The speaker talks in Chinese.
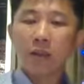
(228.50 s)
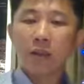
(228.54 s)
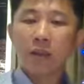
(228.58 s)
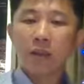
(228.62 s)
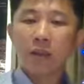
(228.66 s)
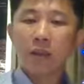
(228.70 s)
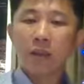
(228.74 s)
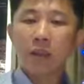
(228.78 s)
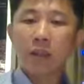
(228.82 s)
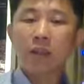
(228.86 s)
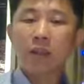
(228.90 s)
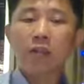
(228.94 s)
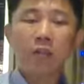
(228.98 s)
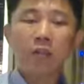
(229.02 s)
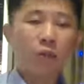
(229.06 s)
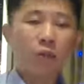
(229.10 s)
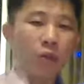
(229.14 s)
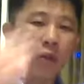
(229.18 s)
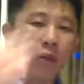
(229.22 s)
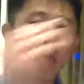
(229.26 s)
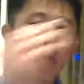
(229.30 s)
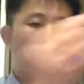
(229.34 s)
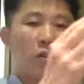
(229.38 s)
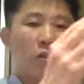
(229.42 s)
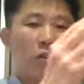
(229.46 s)
看到你
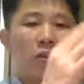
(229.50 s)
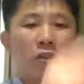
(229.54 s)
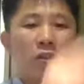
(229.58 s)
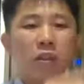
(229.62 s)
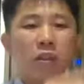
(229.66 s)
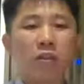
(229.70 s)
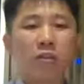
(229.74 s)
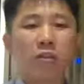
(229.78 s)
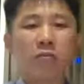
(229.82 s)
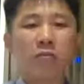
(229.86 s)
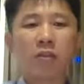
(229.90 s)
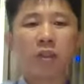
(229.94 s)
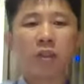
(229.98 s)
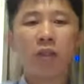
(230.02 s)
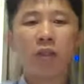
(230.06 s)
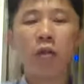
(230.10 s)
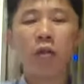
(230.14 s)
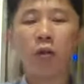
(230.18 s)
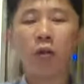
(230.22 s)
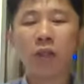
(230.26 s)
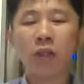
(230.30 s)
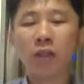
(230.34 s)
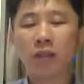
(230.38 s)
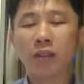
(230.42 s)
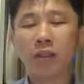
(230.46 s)
广告之后，他会怎么来
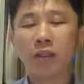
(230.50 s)
回应